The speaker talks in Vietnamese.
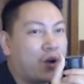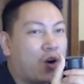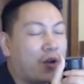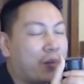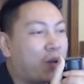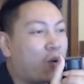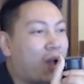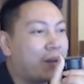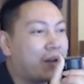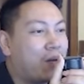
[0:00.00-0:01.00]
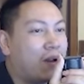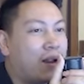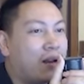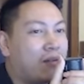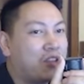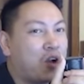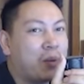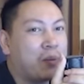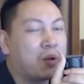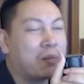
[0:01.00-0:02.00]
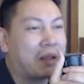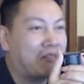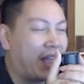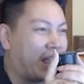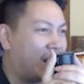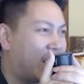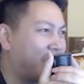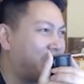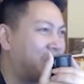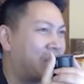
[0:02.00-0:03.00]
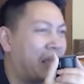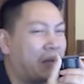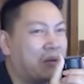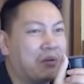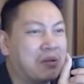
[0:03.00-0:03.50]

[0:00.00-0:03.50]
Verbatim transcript: gọi mình quá bắt đầu là, là, là cho mình một bánh vẽ là anh sẽ